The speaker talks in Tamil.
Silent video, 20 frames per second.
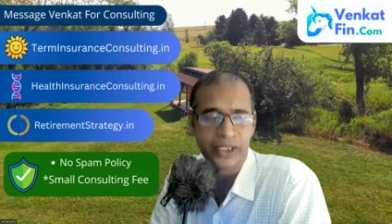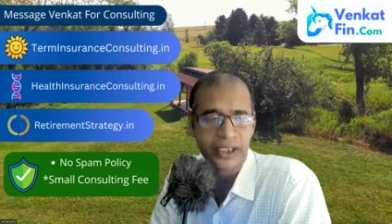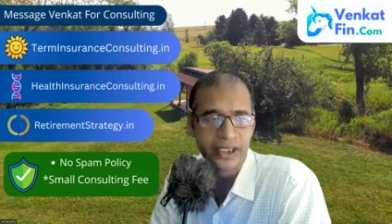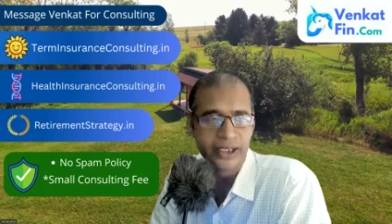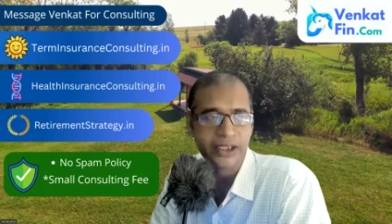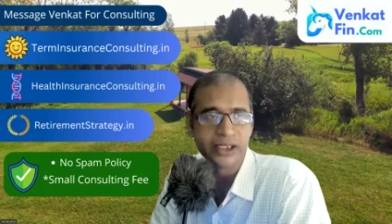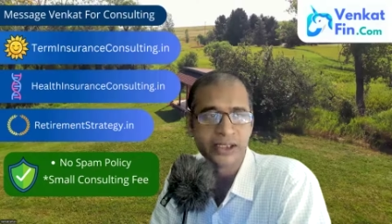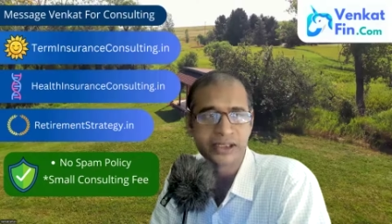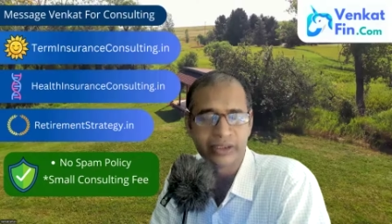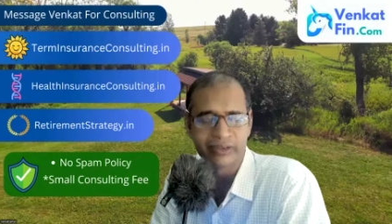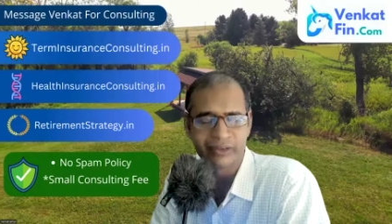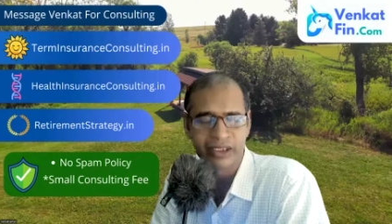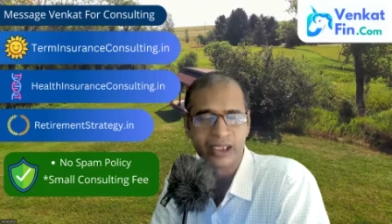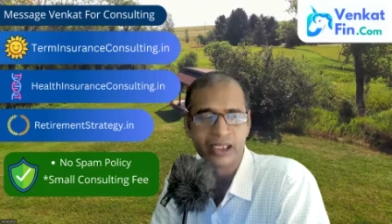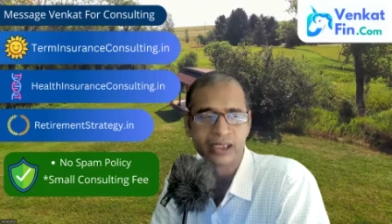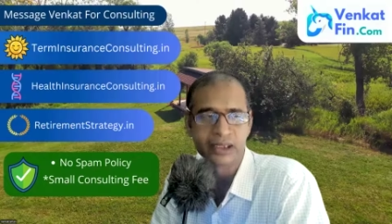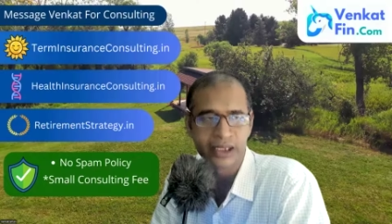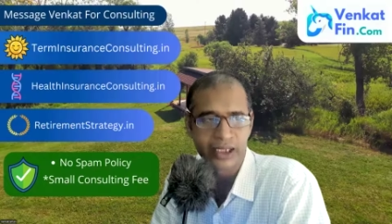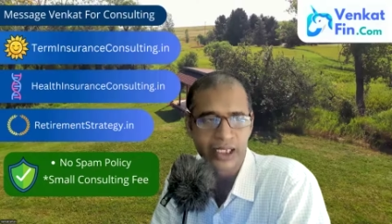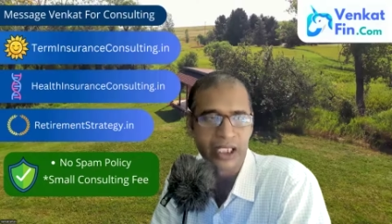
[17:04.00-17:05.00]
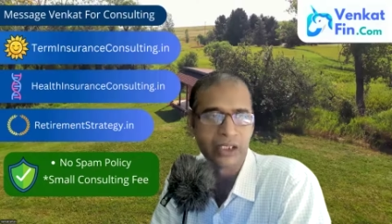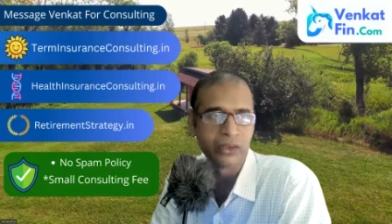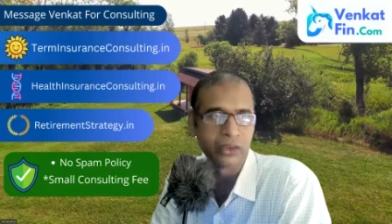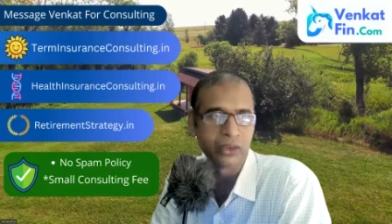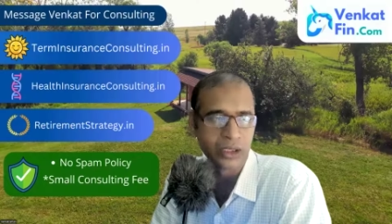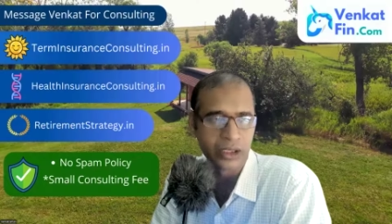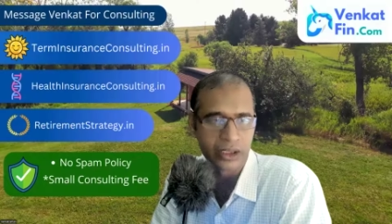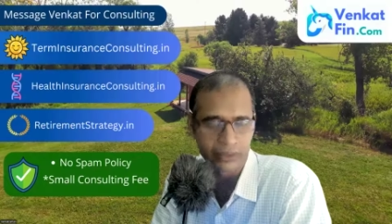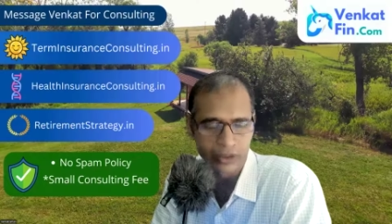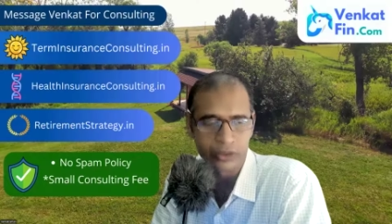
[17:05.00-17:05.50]
ஃபைவ் இயர்ஸ் செவன் இயர்ஸில் நான்
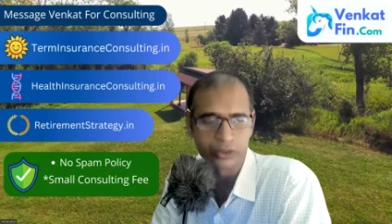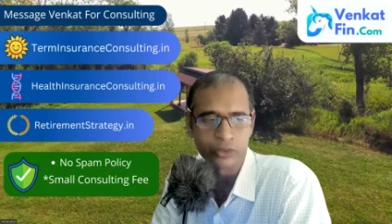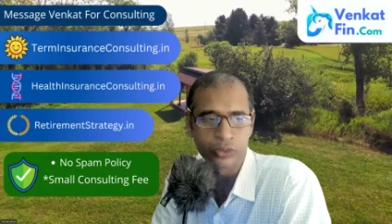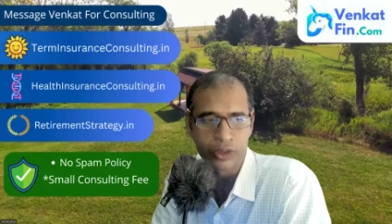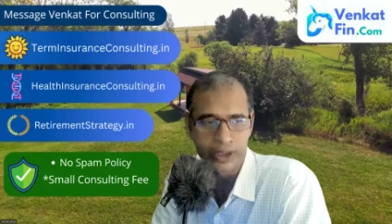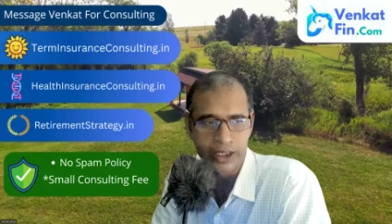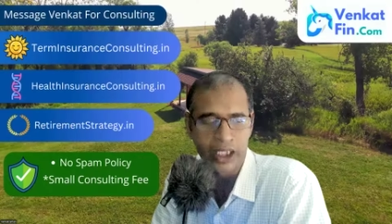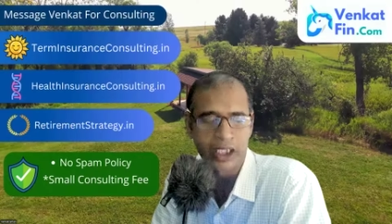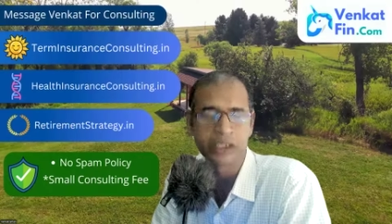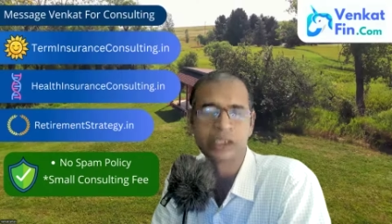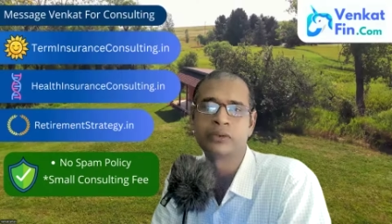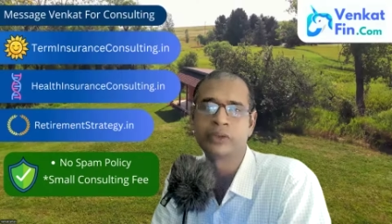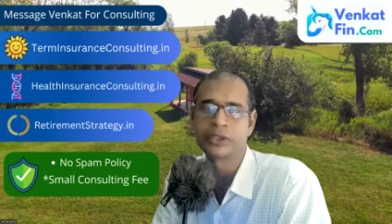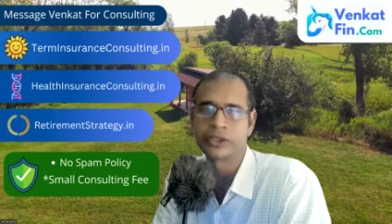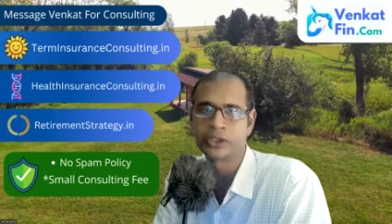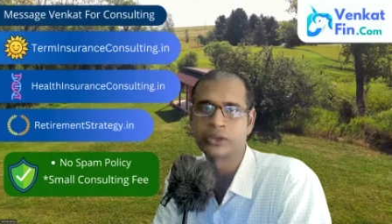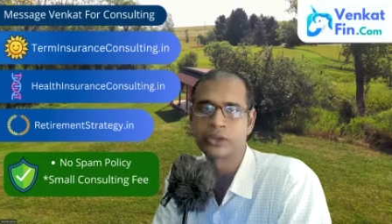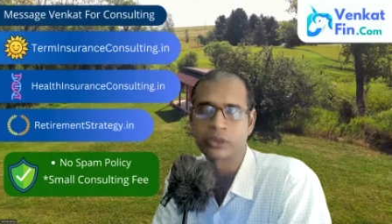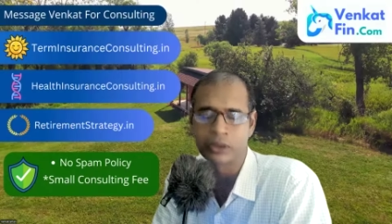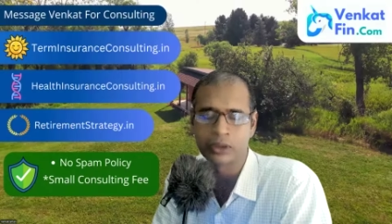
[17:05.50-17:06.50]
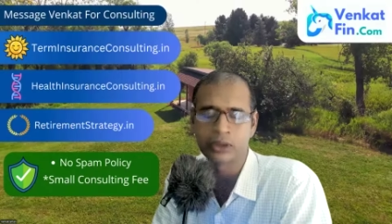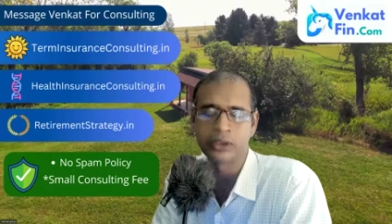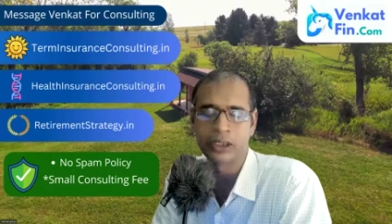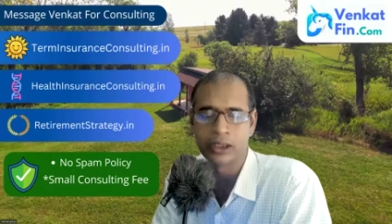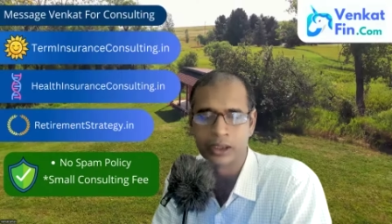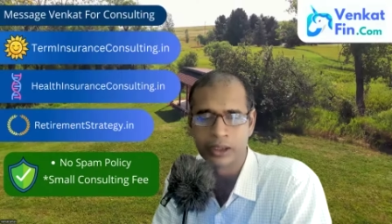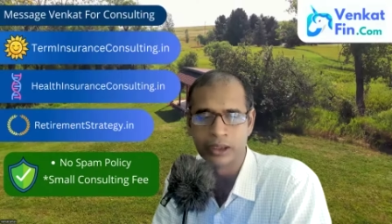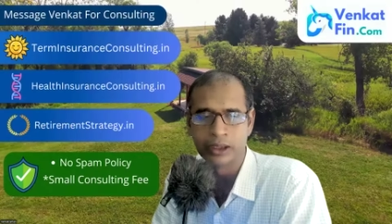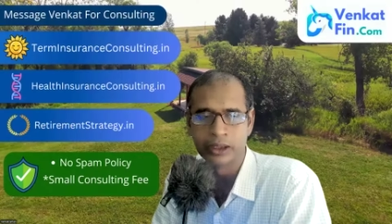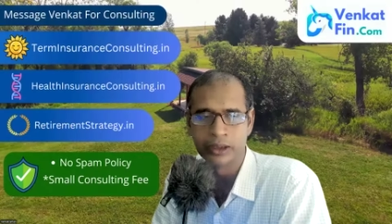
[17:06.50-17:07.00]
அவர் அவருக்கு ஒரு டார்கெட் வச்சுருக்குறோம்
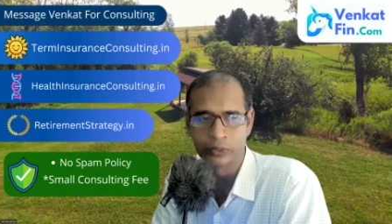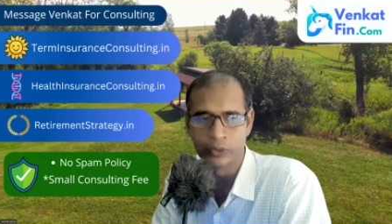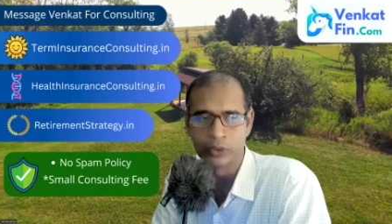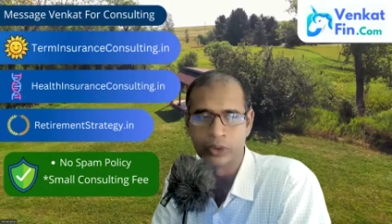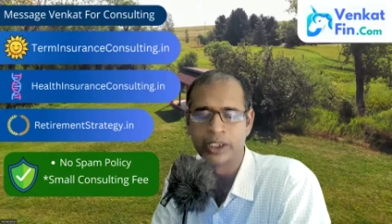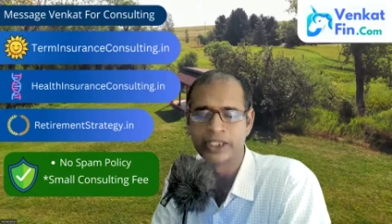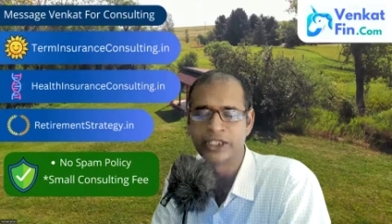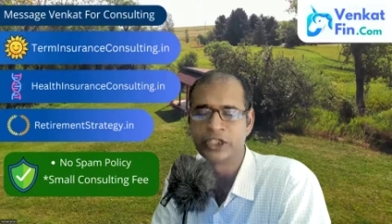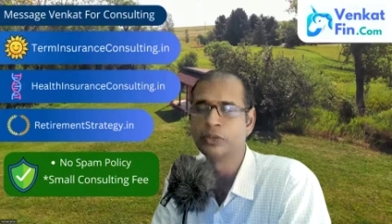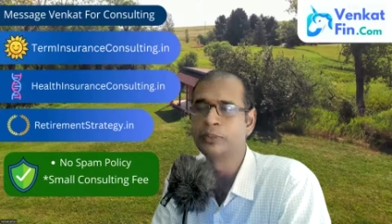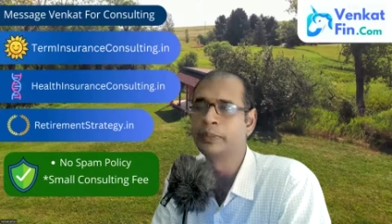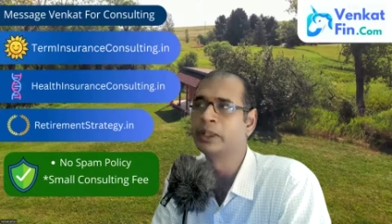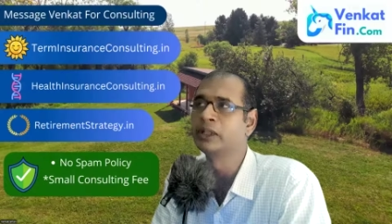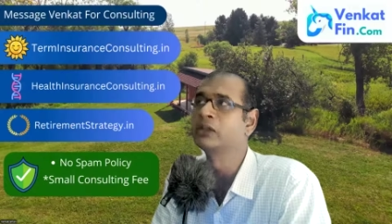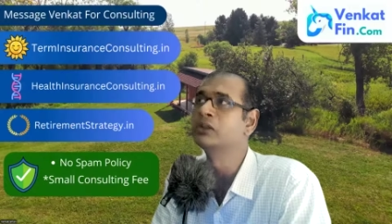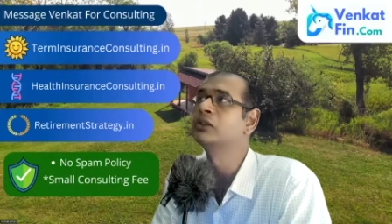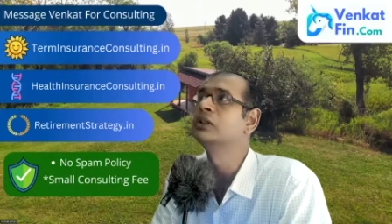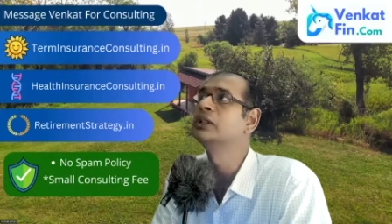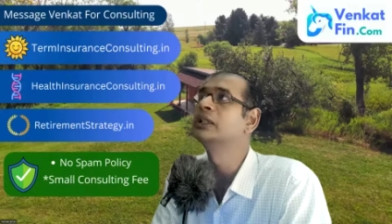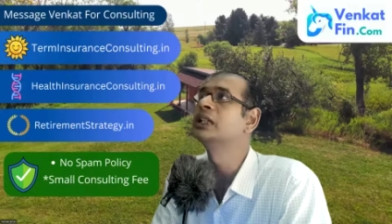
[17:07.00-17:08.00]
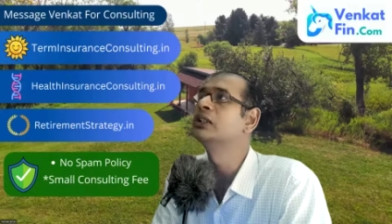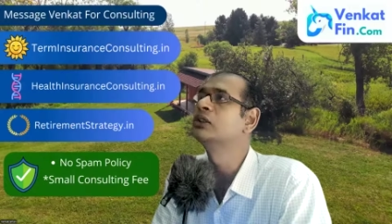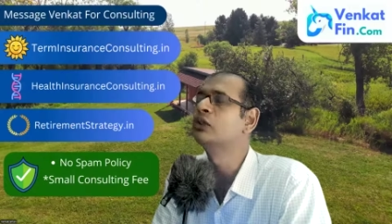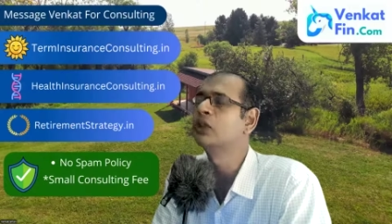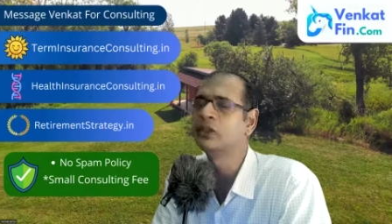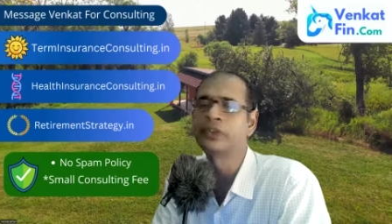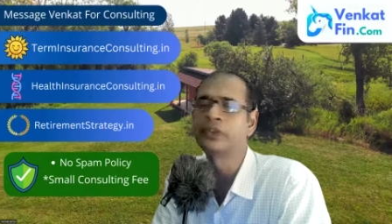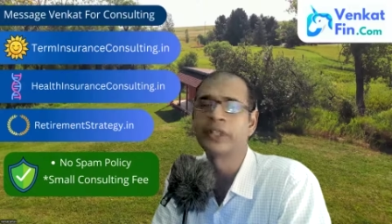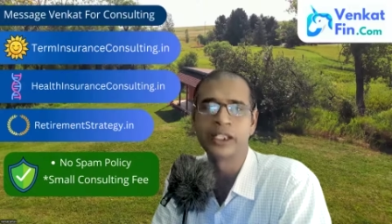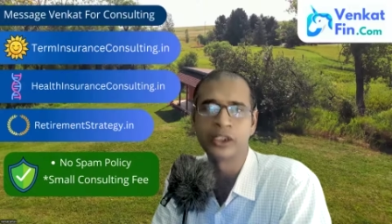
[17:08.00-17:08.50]
இவ்வளோ அச்சீவ் பண்ணணுன்ட்டு
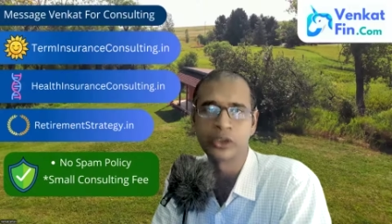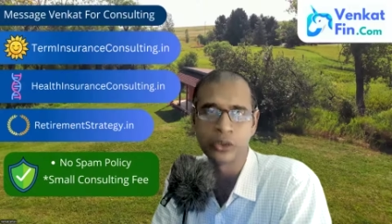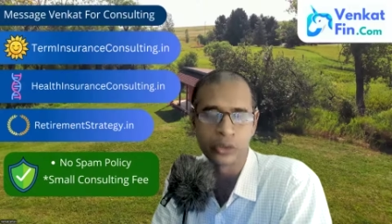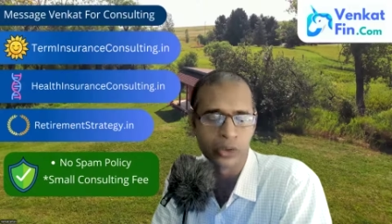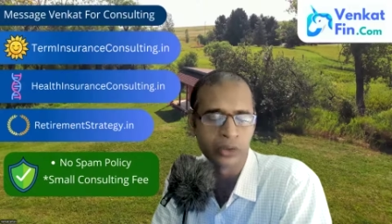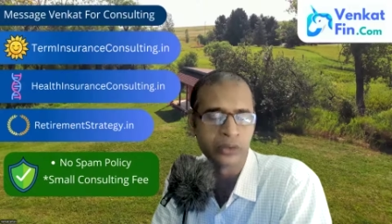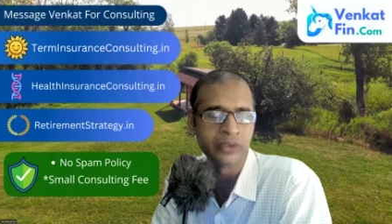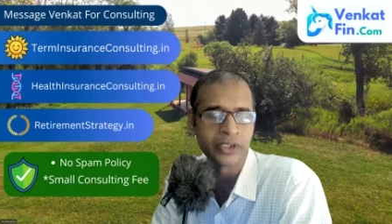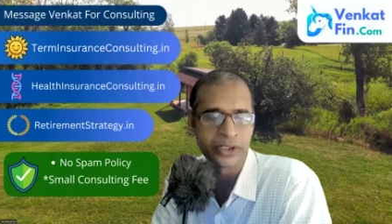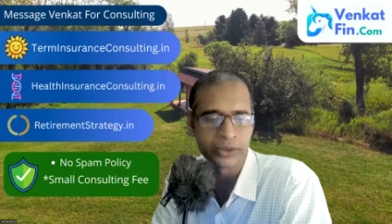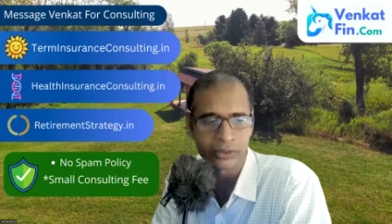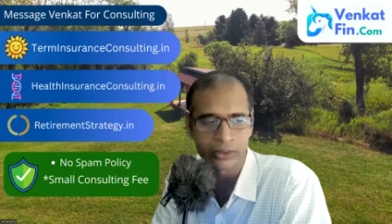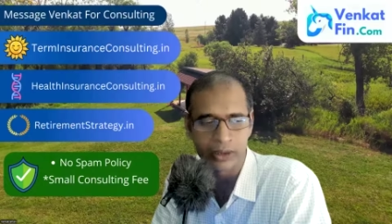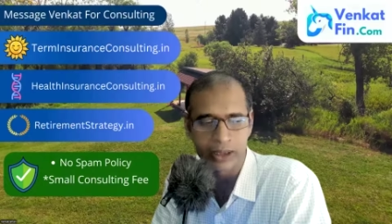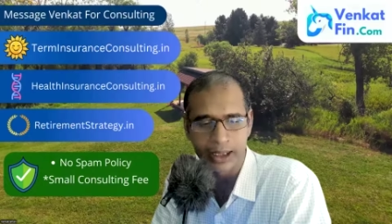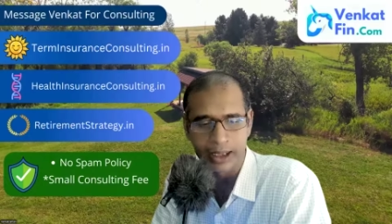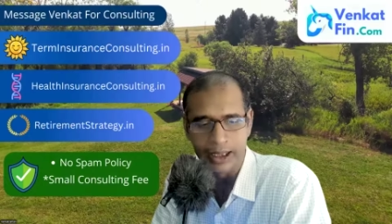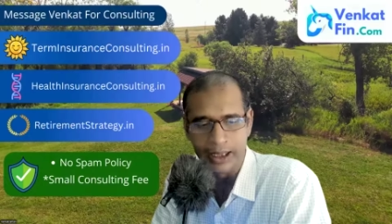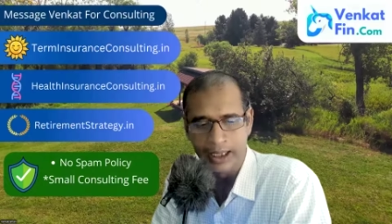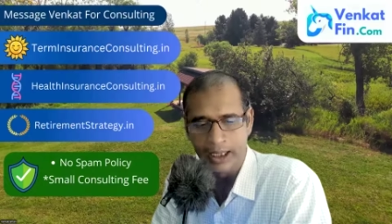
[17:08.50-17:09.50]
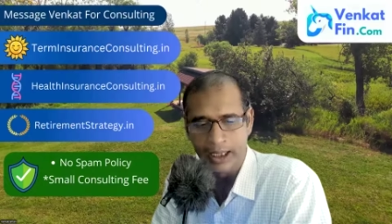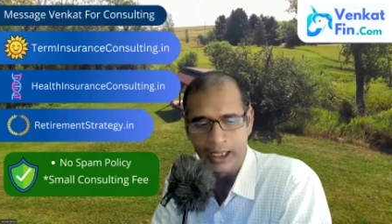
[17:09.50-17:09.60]
ஒரு ஃபைவ் க்ரோர்னு வச்சுக்கோங்களேன்